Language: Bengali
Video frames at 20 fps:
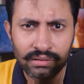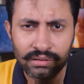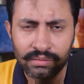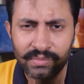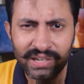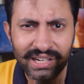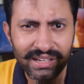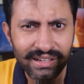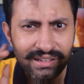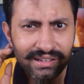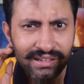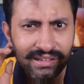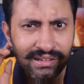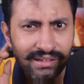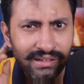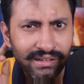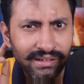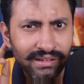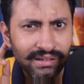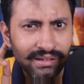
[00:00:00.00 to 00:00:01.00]
মানে
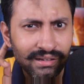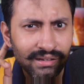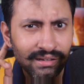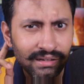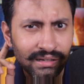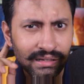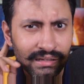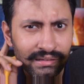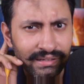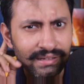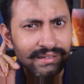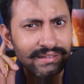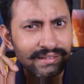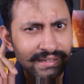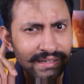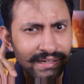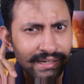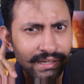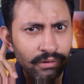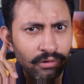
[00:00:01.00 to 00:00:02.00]
সেটা
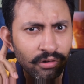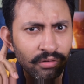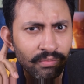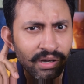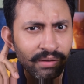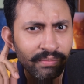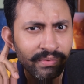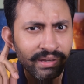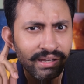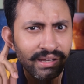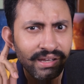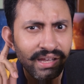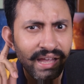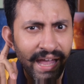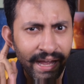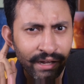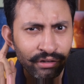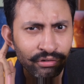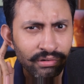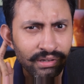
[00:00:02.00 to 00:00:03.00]
ছেলে হোক বা মেয়ে
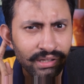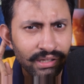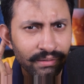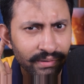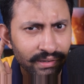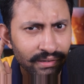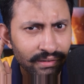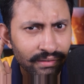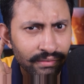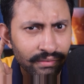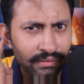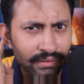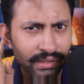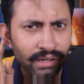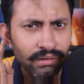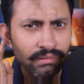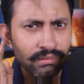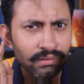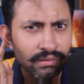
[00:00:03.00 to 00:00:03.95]
একজনই দেবে কেন